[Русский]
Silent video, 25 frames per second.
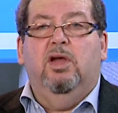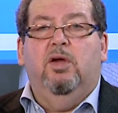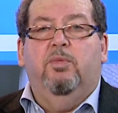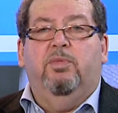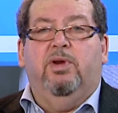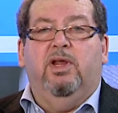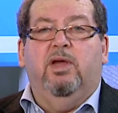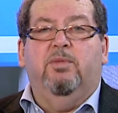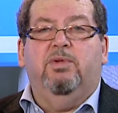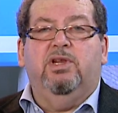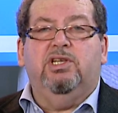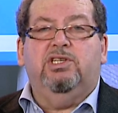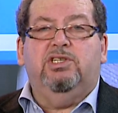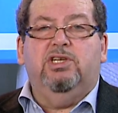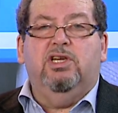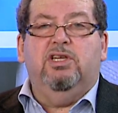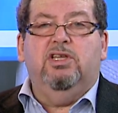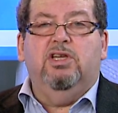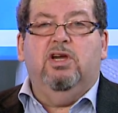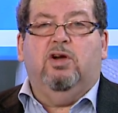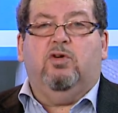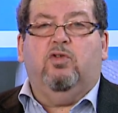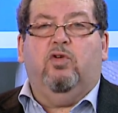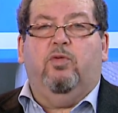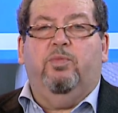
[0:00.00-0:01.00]

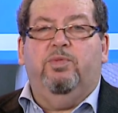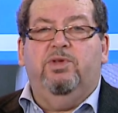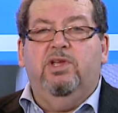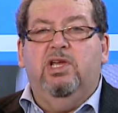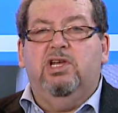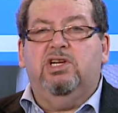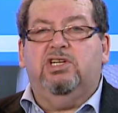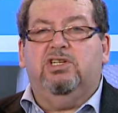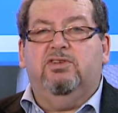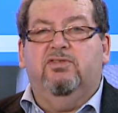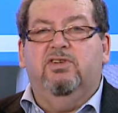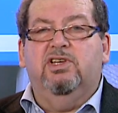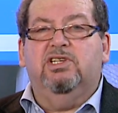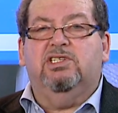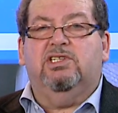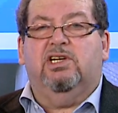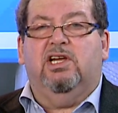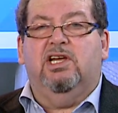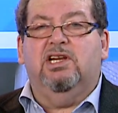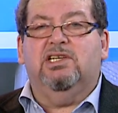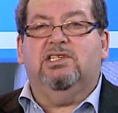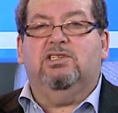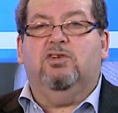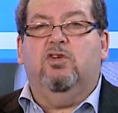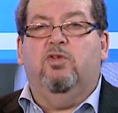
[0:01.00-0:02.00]
Приобретение крупнейшего
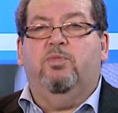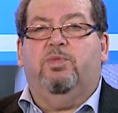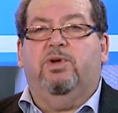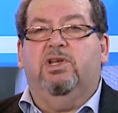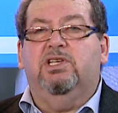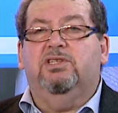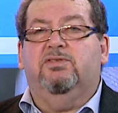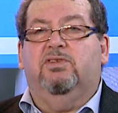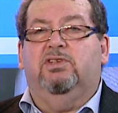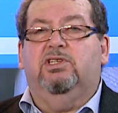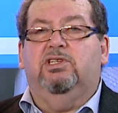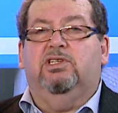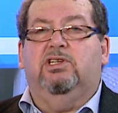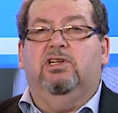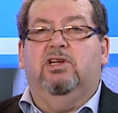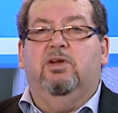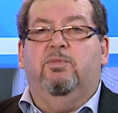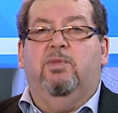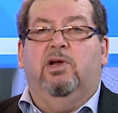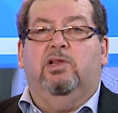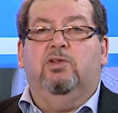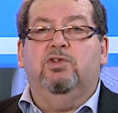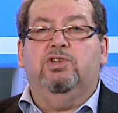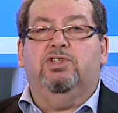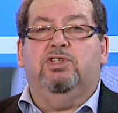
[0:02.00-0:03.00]
израильского производителя
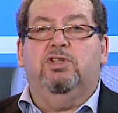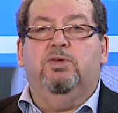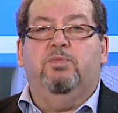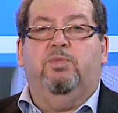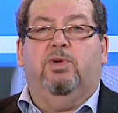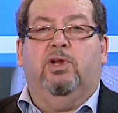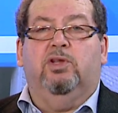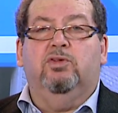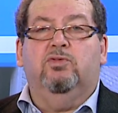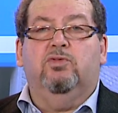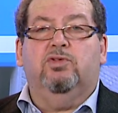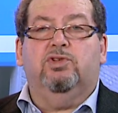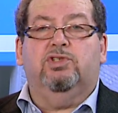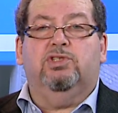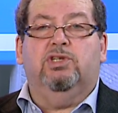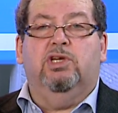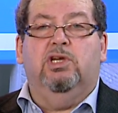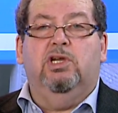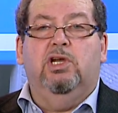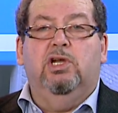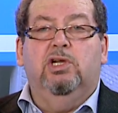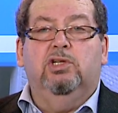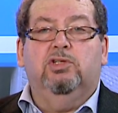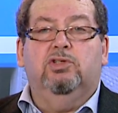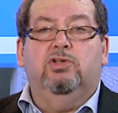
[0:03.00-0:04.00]
молочной продукции
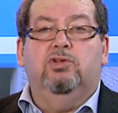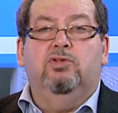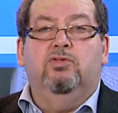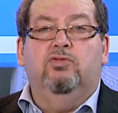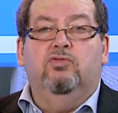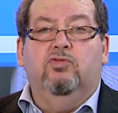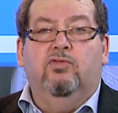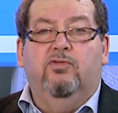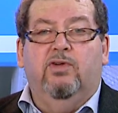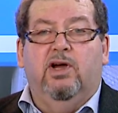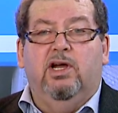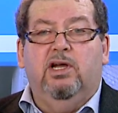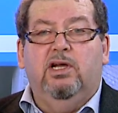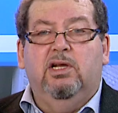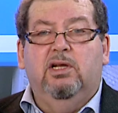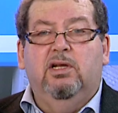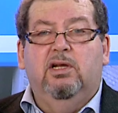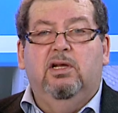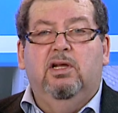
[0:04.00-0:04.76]
«Тнува»,